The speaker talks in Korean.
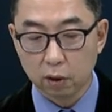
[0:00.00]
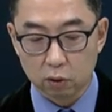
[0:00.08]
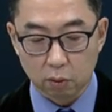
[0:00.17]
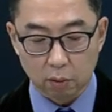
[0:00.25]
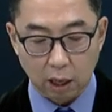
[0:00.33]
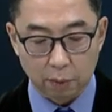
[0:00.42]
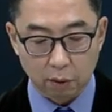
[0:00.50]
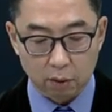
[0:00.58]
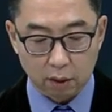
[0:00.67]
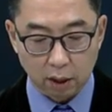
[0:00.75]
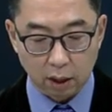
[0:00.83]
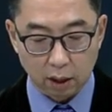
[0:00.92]
좀
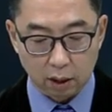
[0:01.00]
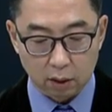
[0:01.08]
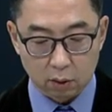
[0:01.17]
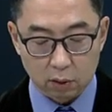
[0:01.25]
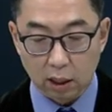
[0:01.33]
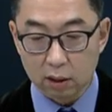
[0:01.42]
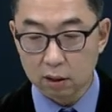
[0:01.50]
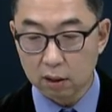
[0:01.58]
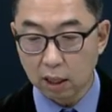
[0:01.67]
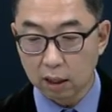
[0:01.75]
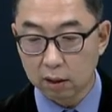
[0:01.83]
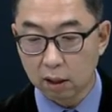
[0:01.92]
가볍게 상승은
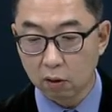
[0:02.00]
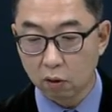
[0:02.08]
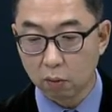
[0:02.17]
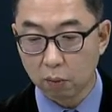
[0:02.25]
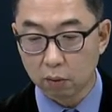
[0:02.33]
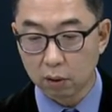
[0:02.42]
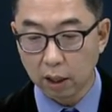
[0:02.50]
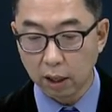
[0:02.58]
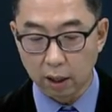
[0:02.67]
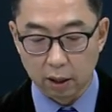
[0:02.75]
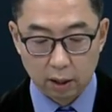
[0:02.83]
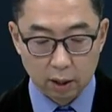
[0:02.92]
가능할 걸로 보는데
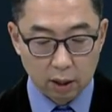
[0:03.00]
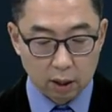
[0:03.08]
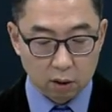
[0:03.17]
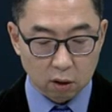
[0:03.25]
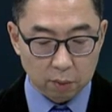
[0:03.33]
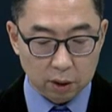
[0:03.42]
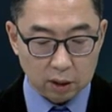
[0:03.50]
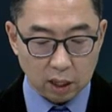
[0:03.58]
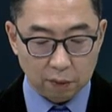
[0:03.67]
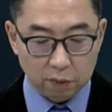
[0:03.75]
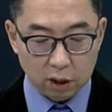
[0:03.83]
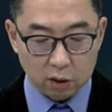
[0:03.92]
그러니까. 그러면 이제
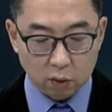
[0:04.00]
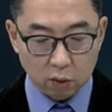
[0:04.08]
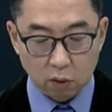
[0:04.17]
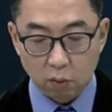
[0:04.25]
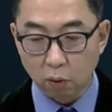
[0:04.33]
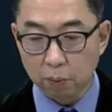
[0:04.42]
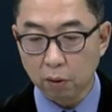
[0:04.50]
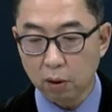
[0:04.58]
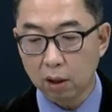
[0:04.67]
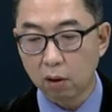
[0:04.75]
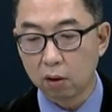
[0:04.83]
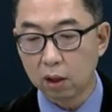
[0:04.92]
단기적으로는
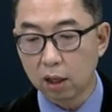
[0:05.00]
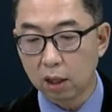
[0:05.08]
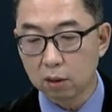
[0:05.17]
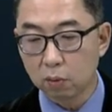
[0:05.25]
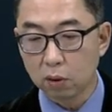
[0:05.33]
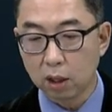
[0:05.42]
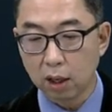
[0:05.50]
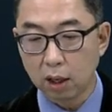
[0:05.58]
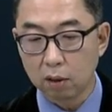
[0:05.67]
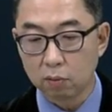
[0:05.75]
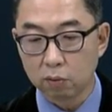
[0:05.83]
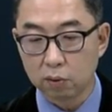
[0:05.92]
목표가를 어디까지
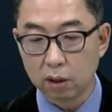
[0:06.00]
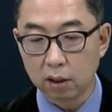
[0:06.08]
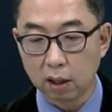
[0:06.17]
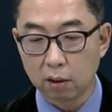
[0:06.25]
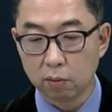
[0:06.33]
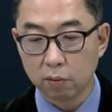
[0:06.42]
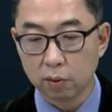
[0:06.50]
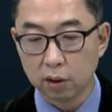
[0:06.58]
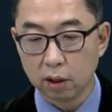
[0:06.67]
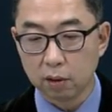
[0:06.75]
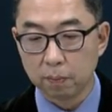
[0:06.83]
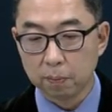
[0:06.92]
보냐라는 부분인데 그
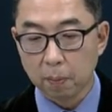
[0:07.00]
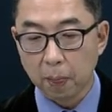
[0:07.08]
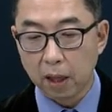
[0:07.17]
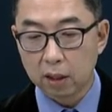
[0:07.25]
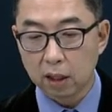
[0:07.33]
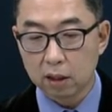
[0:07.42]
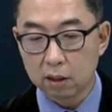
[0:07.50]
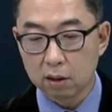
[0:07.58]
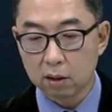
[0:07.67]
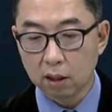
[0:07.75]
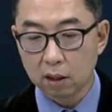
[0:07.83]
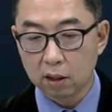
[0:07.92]
부분은
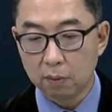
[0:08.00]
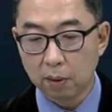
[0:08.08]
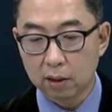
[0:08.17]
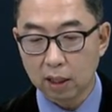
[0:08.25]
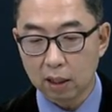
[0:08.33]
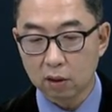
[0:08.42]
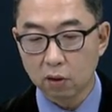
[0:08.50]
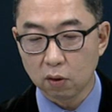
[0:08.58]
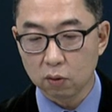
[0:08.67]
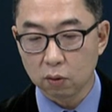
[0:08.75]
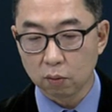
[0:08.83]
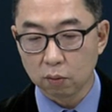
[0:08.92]
사실은 한 2만 4천
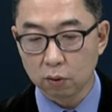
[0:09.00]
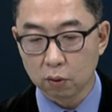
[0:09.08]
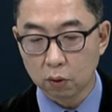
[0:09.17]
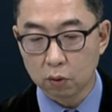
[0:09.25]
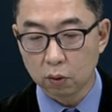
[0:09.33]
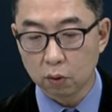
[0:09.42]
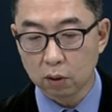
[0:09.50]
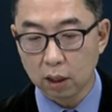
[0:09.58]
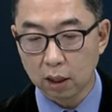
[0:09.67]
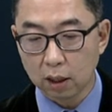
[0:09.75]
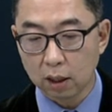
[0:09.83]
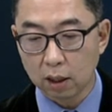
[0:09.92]
원 정도 보고 요 정도
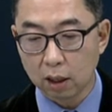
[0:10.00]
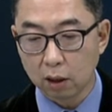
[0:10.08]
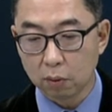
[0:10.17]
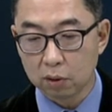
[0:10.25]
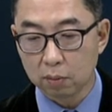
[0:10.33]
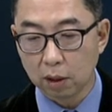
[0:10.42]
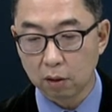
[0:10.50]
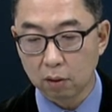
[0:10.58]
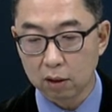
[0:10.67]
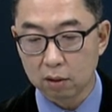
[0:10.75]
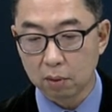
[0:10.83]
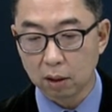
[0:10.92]
상황이라고 보시면 될 것
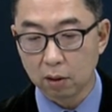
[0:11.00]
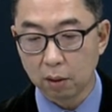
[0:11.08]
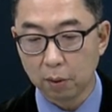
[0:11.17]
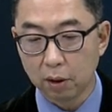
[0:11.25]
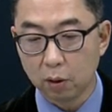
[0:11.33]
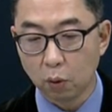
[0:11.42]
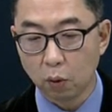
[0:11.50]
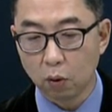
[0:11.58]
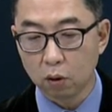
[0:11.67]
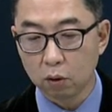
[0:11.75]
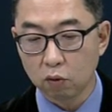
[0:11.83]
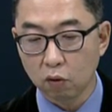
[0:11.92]
같습니다. 왜냐하면
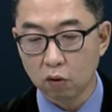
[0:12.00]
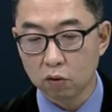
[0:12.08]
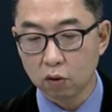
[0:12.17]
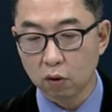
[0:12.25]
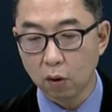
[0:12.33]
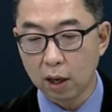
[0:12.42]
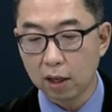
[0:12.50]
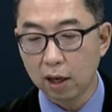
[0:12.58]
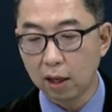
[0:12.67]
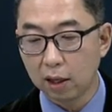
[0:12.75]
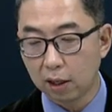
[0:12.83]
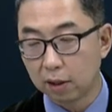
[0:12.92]
요거를 뚫어주는 걸
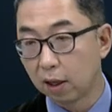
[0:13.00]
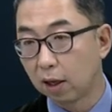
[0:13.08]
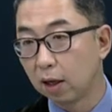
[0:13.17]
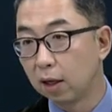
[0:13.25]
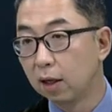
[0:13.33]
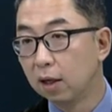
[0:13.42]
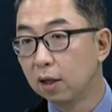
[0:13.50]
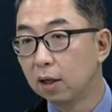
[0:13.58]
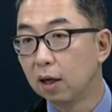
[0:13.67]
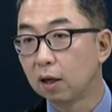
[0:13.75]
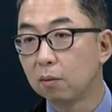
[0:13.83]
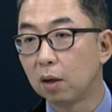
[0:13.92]
확인해야 된다. 네.
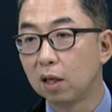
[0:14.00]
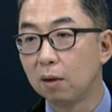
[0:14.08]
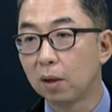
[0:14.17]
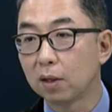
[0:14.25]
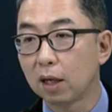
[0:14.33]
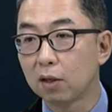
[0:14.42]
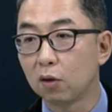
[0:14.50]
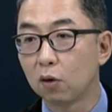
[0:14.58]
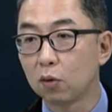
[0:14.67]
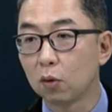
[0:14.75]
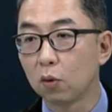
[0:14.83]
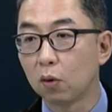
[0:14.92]
네 그럼 한 2만 4천
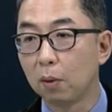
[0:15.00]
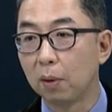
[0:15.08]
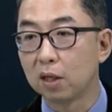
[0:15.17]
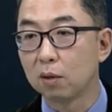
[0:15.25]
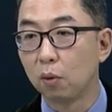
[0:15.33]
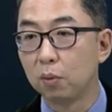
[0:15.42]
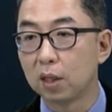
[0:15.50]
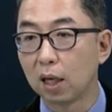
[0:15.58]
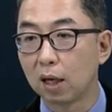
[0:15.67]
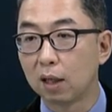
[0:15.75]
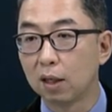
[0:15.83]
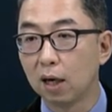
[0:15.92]
원 정도가 맥시멈이지
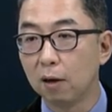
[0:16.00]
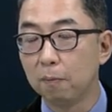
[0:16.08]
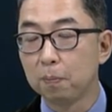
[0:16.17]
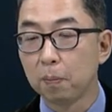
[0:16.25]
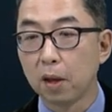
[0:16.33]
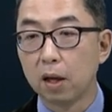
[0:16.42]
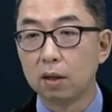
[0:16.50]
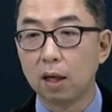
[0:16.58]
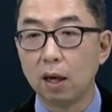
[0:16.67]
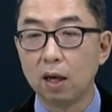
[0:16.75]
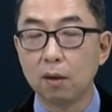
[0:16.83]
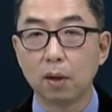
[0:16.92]
않겠냐?
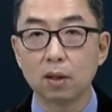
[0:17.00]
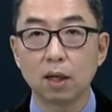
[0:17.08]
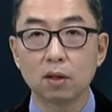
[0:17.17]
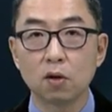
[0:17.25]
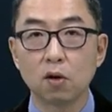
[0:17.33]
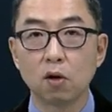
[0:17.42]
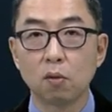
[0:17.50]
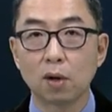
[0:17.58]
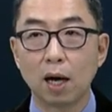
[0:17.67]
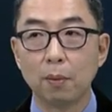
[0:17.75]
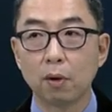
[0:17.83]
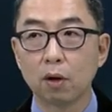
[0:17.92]
근데 2만 4천 원을 너무
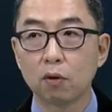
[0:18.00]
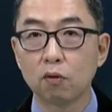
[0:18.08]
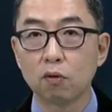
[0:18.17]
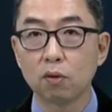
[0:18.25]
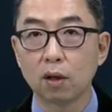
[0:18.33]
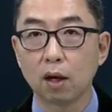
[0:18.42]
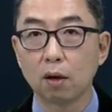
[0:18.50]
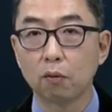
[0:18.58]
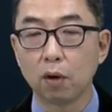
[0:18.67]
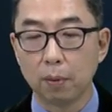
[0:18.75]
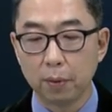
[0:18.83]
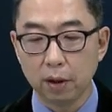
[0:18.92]
가볍게
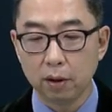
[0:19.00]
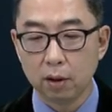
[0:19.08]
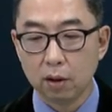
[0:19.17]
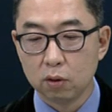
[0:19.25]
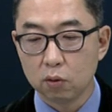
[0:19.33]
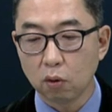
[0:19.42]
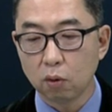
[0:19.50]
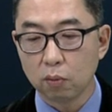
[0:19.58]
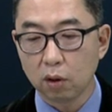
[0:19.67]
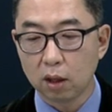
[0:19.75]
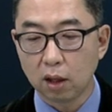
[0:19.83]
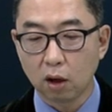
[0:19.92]
뚫는다라고 하면 조금
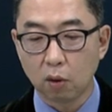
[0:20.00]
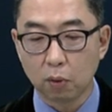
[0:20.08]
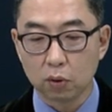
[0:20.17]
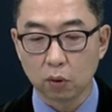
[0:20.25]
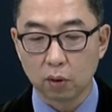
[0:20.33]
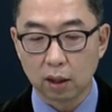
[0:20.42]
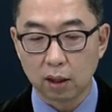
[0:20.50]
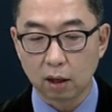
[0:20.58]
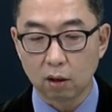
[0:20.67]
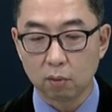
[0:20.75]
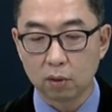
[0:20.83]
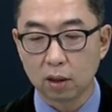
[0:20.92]
더 기다려 보셔도 된다.
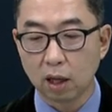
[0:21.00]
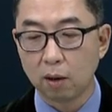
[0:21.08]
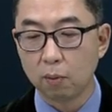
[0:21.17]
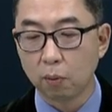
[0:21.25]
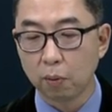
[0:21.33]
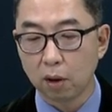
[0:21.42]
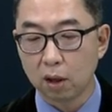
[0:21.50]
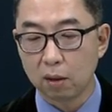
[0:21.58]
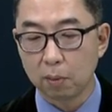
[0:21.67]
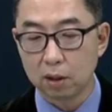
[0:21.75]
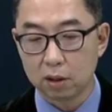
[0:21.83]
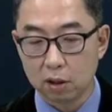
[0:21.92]
그러면 그 다음 목표가
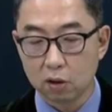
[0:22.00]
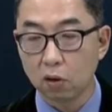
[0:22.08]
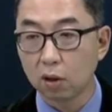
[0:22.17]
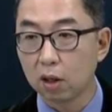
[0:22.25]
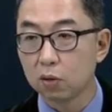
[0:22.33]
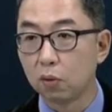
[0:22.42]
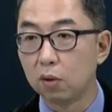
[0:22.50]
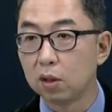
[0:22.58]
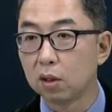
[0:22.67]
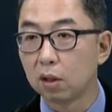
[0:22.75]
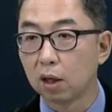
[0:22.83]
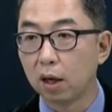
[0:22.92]
2만 7천 원까지
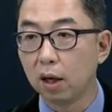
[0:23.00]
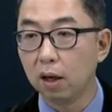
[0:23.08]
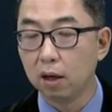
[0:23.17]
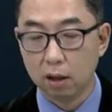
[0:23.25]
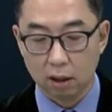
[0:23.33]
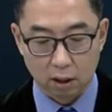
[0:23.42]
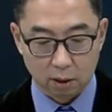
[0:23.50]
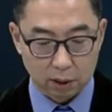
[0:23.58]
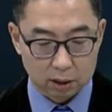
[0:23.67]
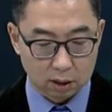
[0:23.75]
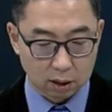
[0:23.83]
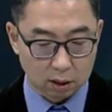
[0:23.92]
올리시는 게 네,
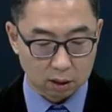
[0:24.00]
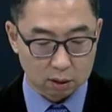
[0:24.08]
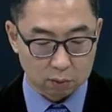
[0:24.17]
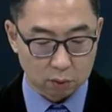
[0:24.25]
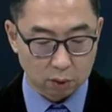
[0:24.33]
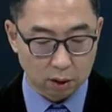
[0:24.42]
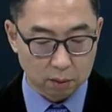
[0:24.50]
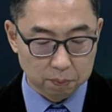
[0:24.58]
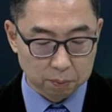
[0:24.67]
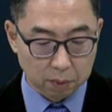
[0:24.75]
맞지 않겠나 싶고요.